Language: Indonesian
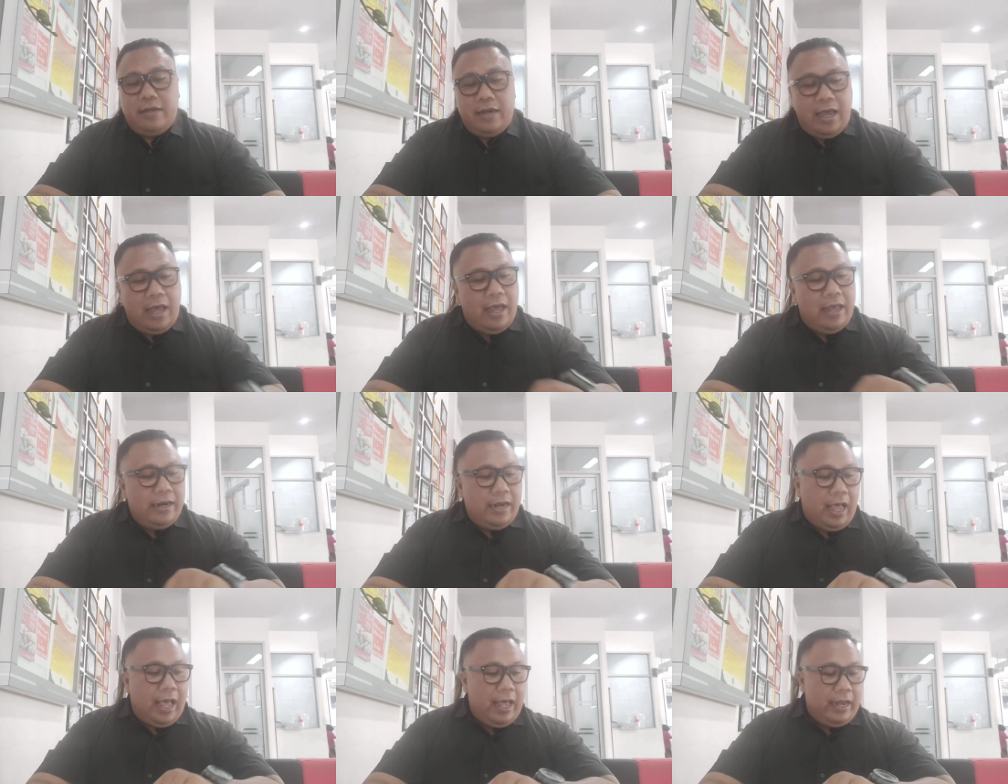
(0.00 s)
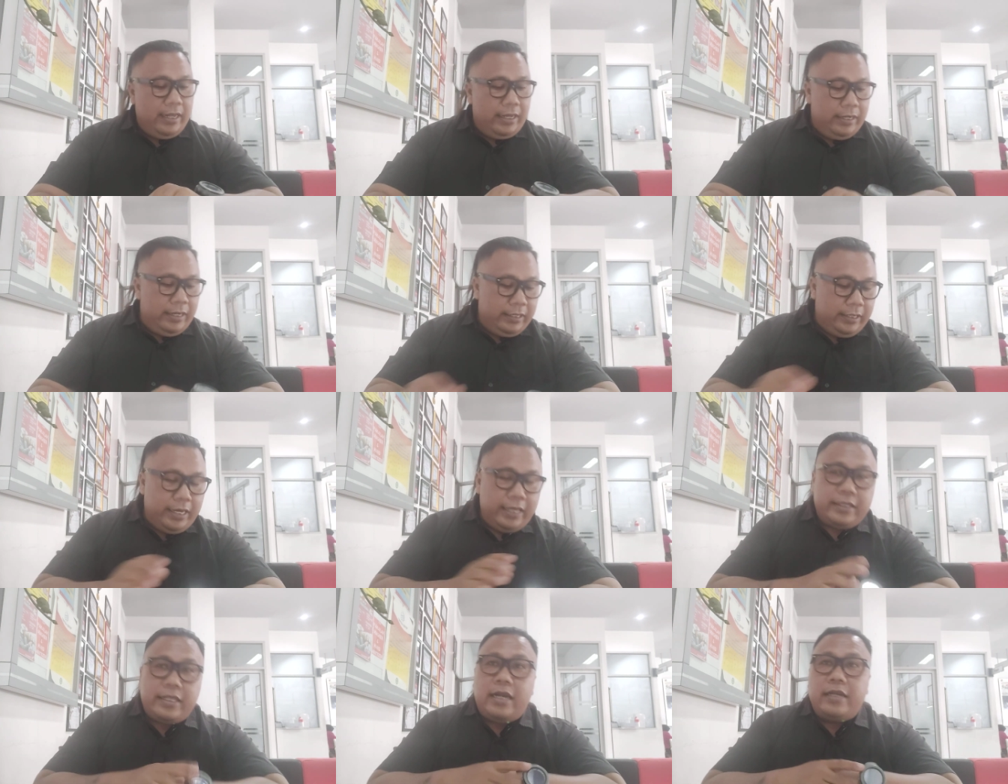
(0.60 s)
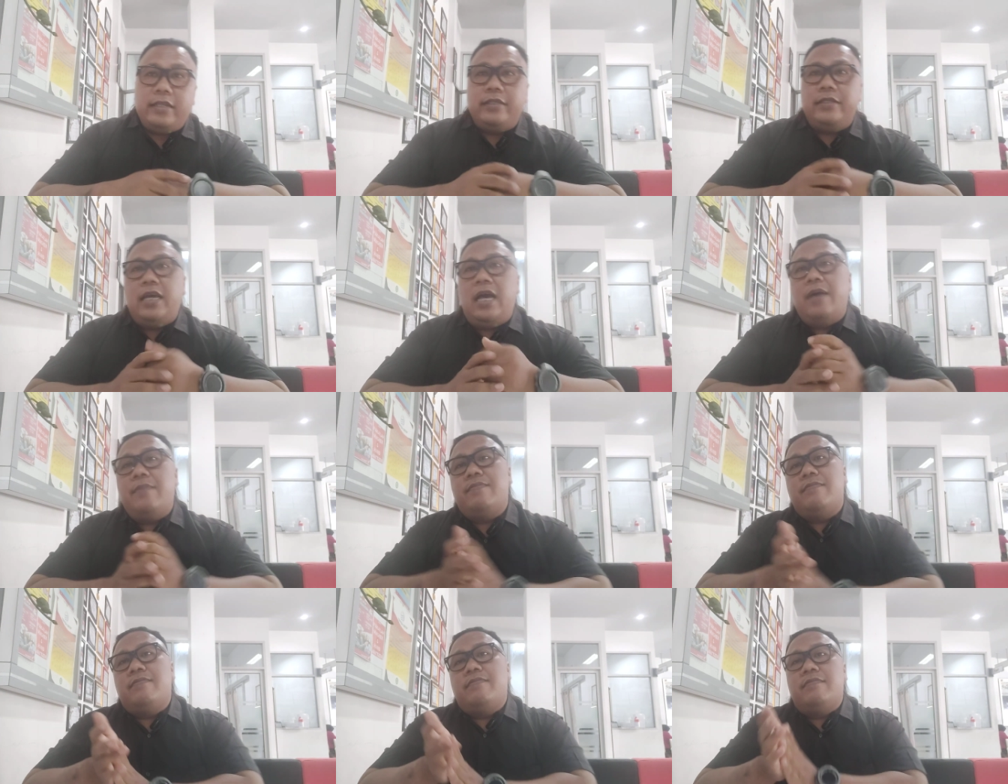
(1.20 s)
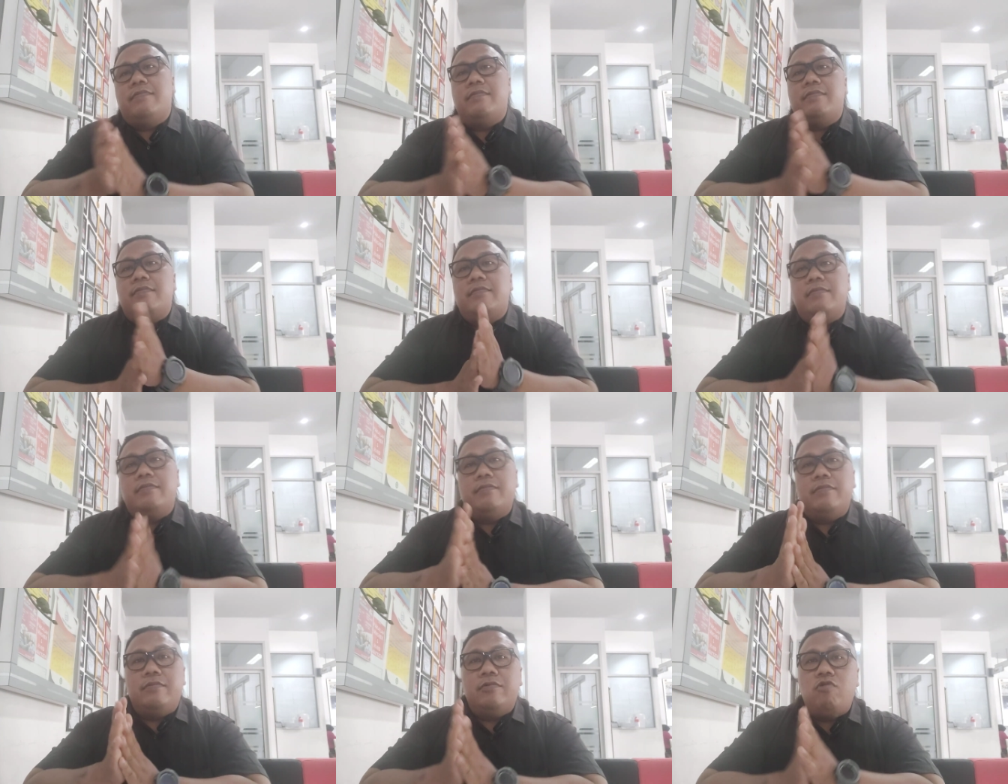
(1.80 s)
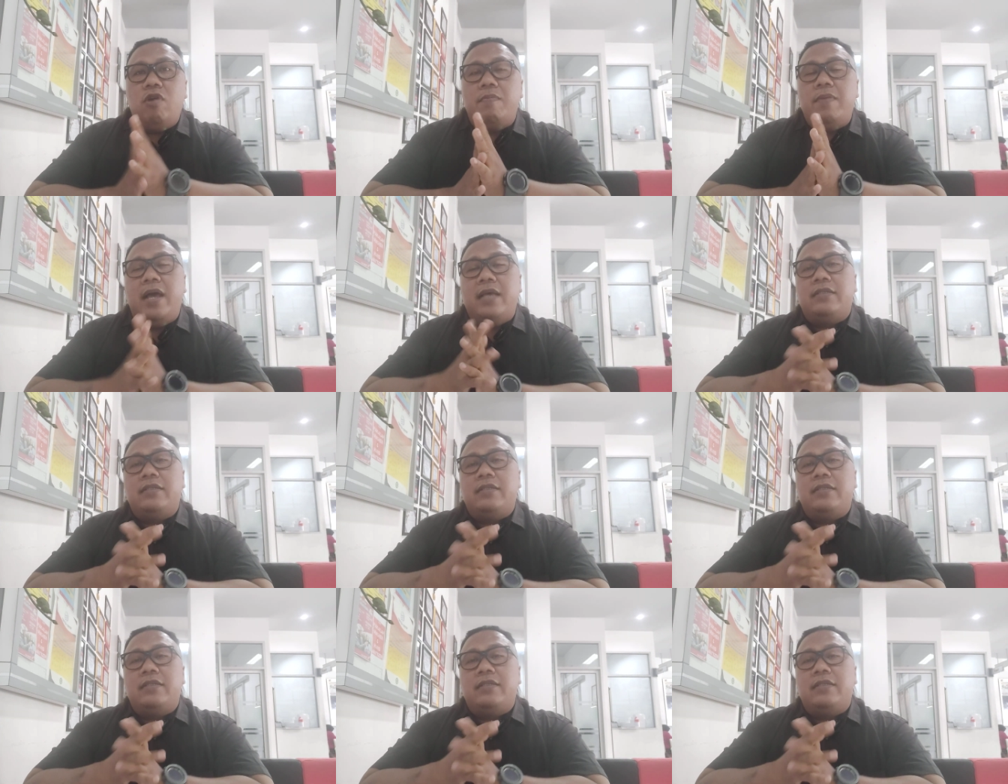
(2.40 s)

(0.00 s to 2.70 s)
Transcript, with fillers: Nah, hari ini sekitar jam 12